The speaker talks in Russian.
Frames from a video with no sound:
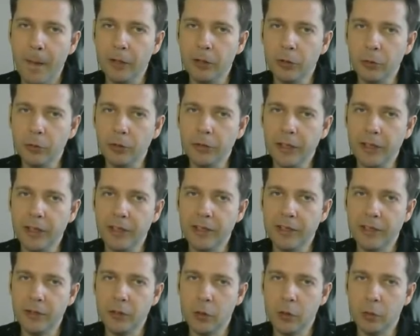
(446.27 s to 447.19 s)
Кто-то
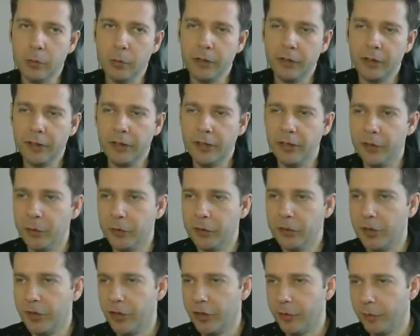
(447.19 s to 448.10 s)
из особо таких,
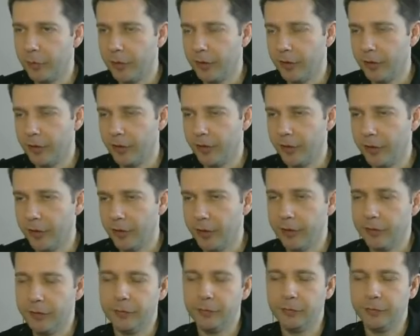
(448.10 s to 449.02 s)
вот скажем,
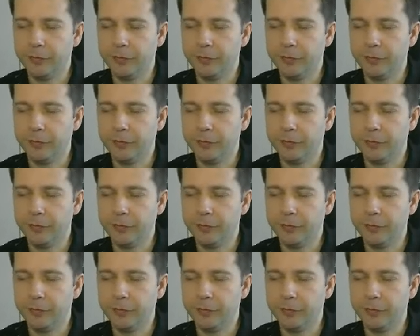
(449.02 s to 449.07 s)
а,